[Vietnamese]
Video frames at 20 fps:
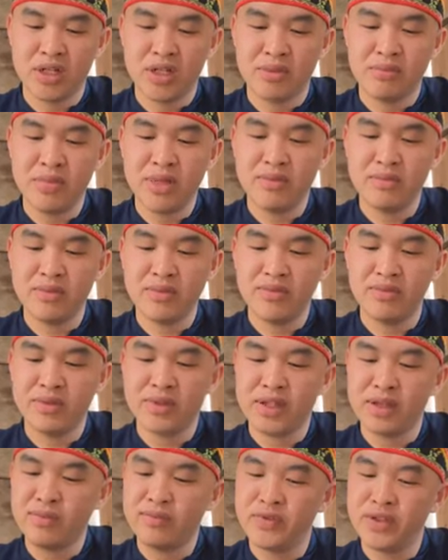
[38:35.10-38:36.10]
bốn mình cân bích
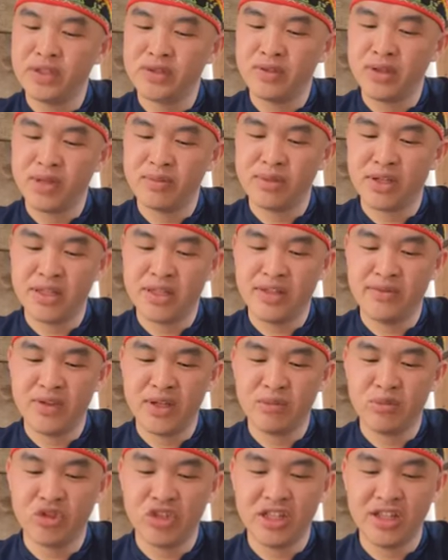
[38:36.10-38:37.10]
thêm vừa rồi em thấy đi
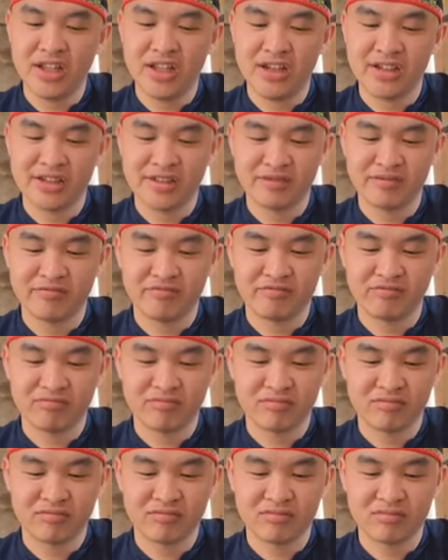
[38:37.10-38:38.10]
viện một tí thầy
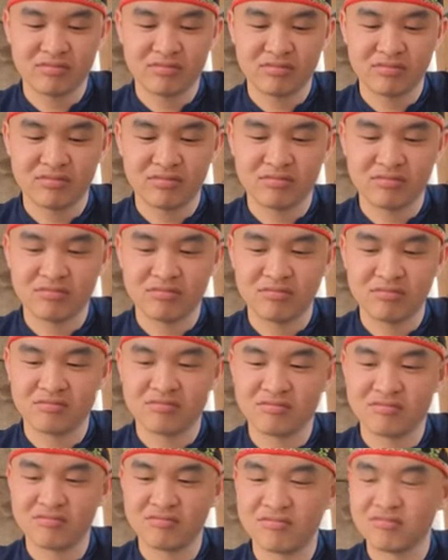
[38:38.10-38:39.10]
chụp vào
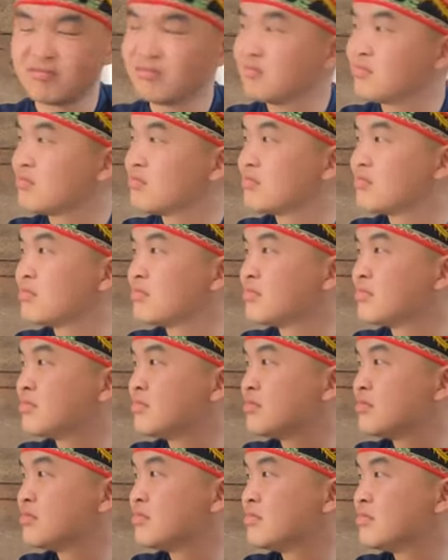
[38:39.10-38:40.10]
cục vàng mì
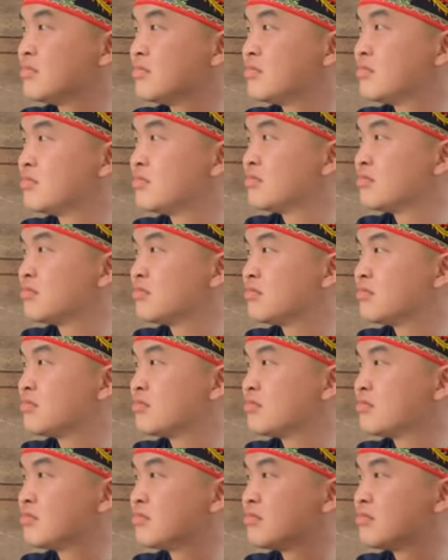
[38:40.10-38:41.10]
cái
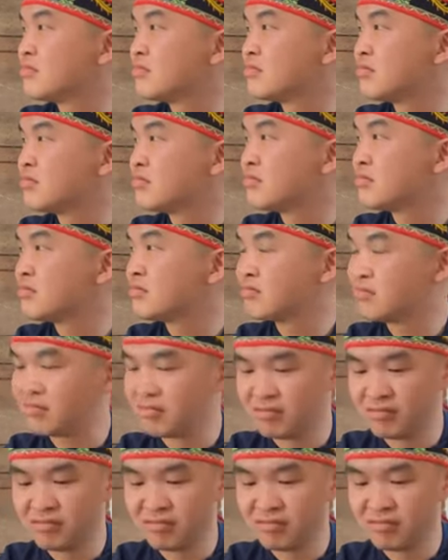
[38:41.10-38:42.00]
đấy cho lại còn